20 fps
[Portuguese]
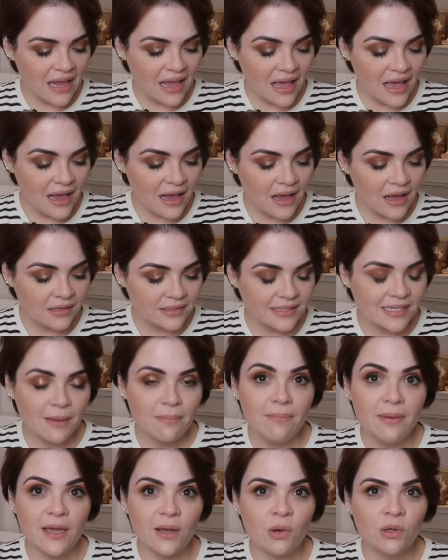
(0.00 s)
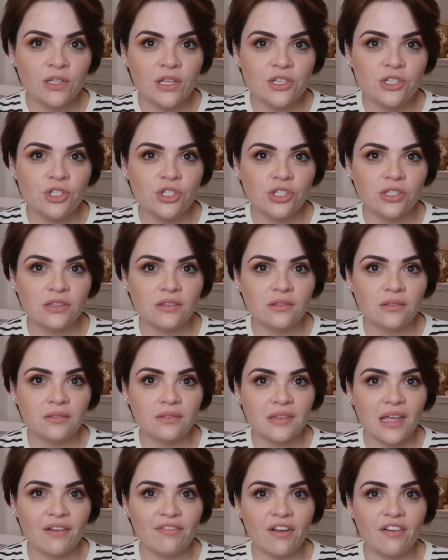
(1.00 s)
a saber quando a gente
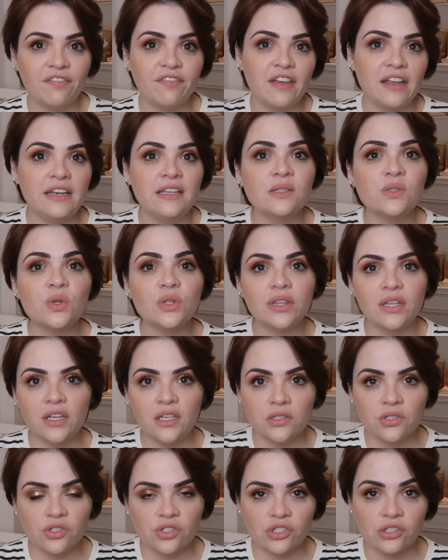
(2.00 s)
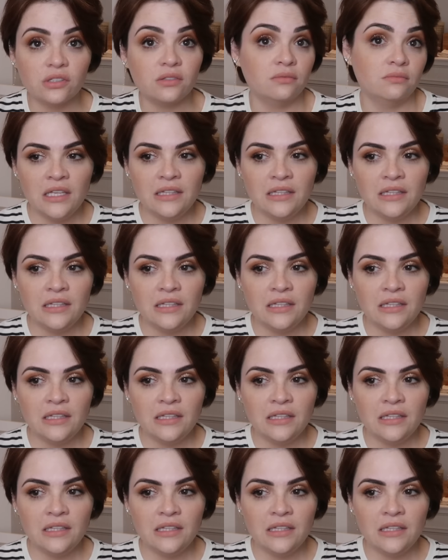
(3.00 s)
estava feliz ou triste.